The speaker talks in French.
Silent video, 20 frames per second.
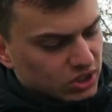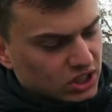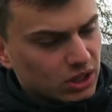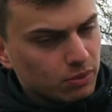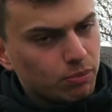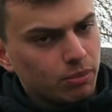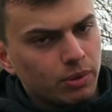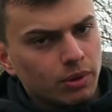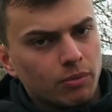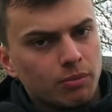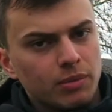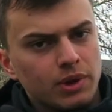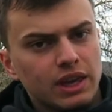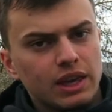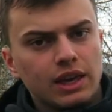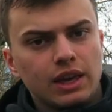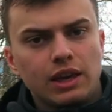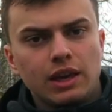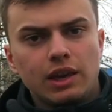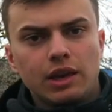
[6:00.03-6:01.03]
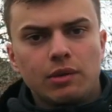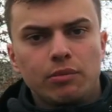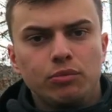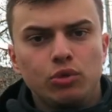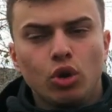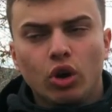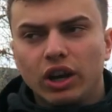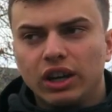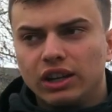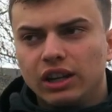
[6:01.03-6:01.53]
type, mais
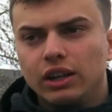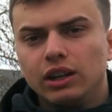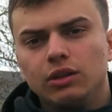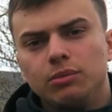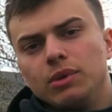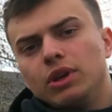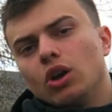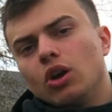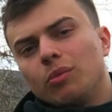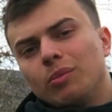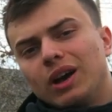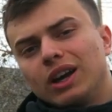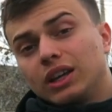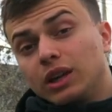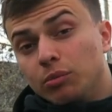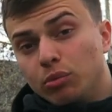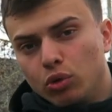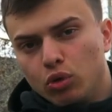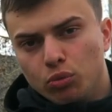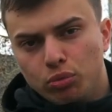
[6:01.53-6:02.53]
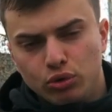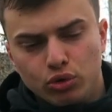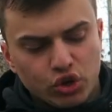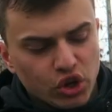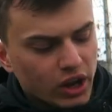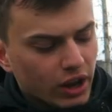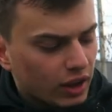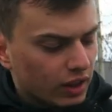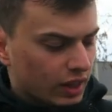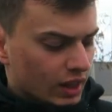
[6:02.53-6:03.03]
mieux réglées, de meilleure marque et beaucoup plus
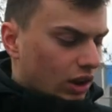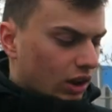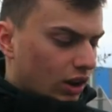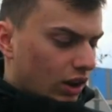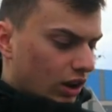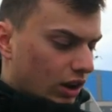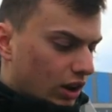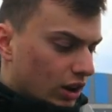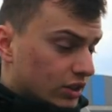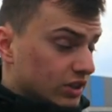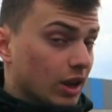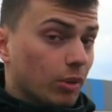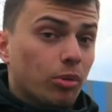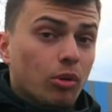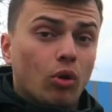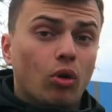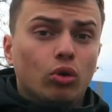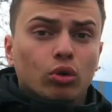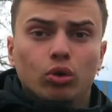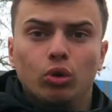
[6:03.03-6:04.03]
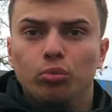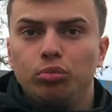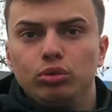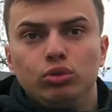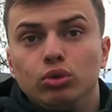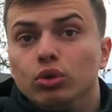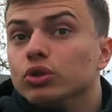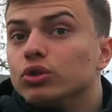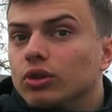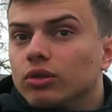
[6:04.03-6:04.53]
chères. Euh, ça prend plus
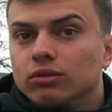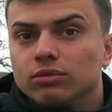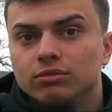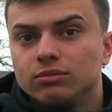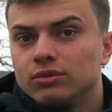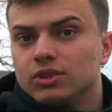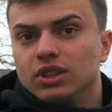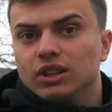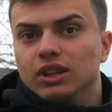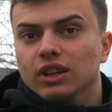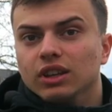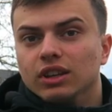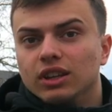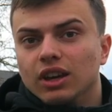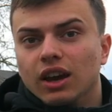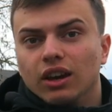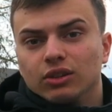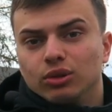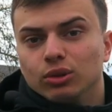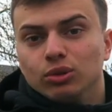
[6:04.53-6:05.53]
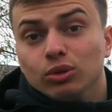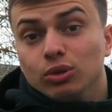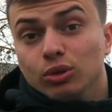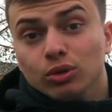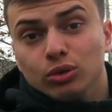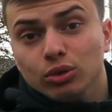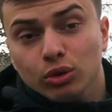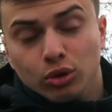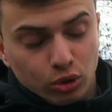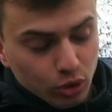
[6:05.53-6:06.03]
de 200. C'est des cartes
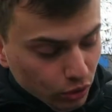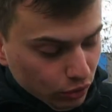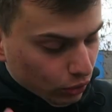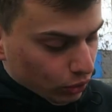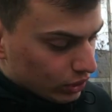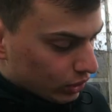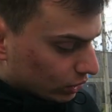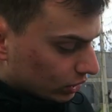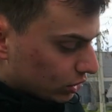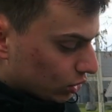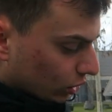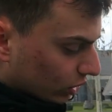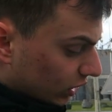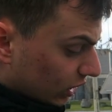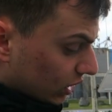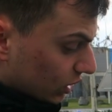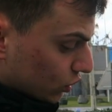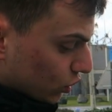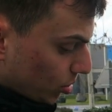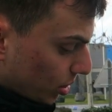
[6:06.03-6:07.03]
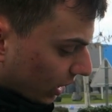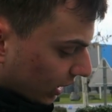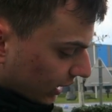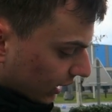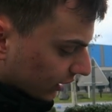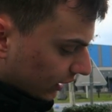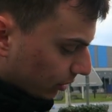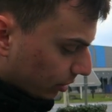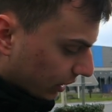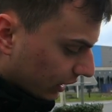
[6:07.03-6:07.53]
de, de, folie. On est sur des super
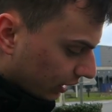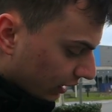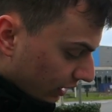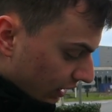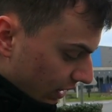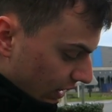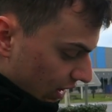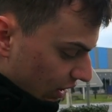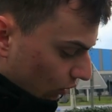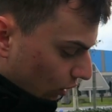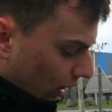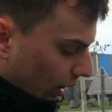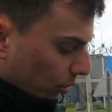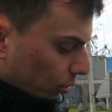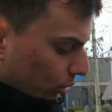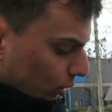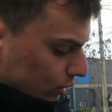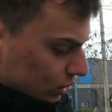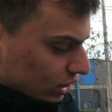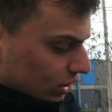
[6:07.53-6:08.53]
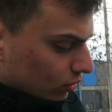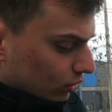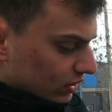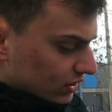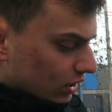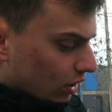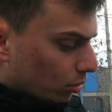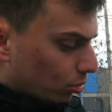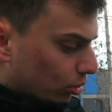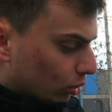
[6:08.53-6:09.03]
cartes après. Voilà. Pour ceux qui voulaient
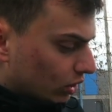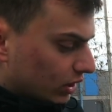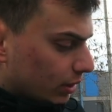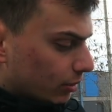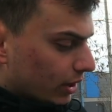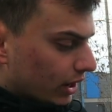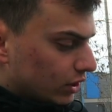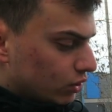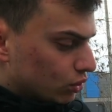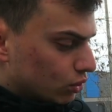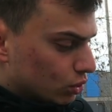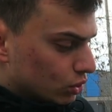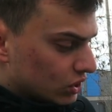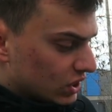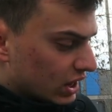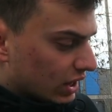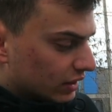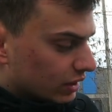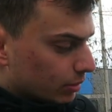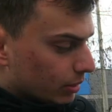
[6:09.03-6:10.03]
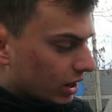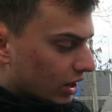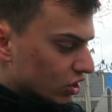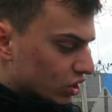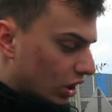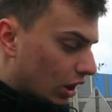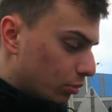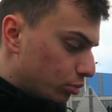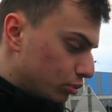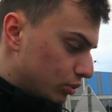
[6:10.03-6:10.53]
savoir, pour le démarrer, du coup, c'est un démarrage
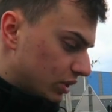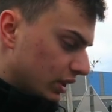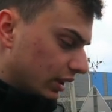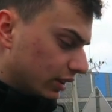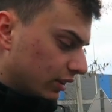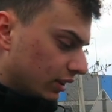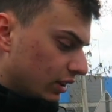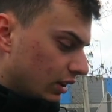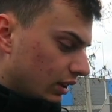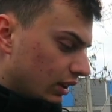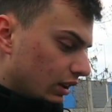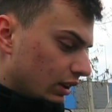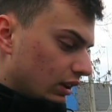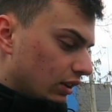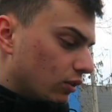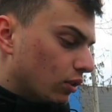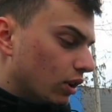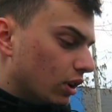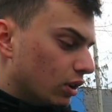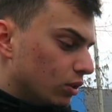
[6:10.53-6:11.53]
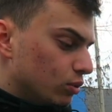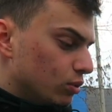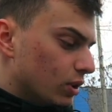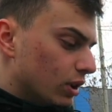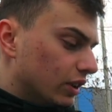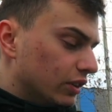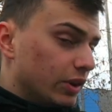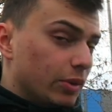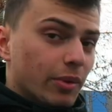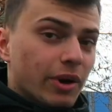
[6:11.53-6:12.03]
à la poussette. Voilà, ou
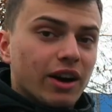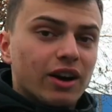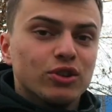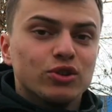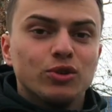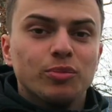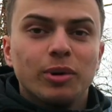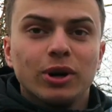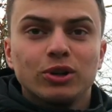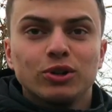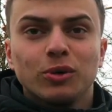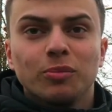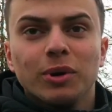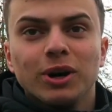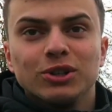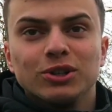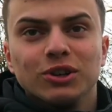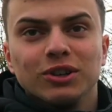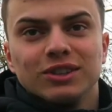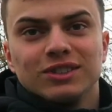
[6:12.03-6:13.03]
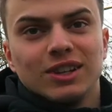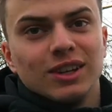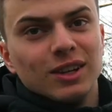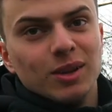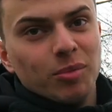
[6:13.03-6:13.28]
un démarrage par choc par choc. Ça